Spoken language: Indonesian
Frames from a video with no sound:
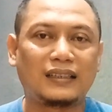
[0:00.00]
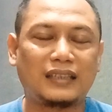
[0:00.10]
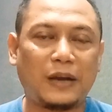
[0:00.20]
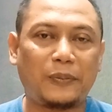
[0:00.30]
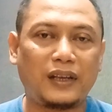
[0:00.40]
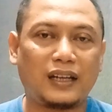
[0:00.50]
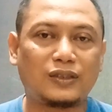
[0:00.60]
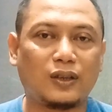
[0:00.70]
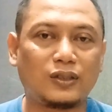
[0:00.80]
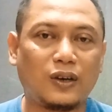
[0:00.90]
siapa
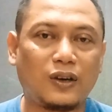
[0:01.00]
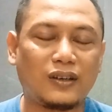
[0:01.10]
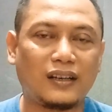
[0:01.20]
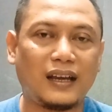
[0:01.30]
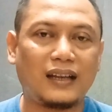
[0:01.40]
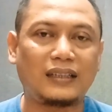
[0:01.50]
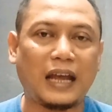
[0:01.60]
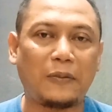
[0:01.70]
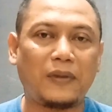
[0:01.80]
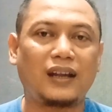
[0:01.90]
yang cocok dan
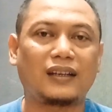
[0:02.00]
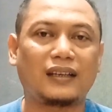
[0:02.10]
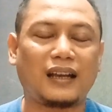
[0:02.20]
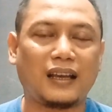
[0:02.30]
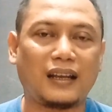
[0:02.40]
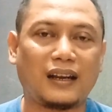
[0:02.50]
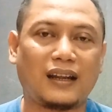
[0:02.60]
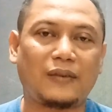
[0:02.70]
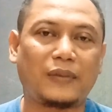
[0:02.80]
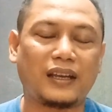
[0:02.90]
nyaman
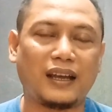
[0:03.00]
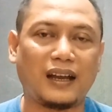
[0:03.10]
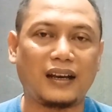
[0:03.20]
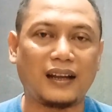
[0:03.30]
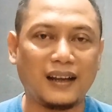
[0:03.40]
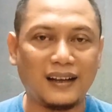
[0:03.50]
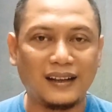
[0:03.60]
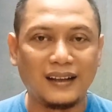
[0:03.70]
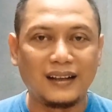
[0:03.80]
kira-kira bagi Anda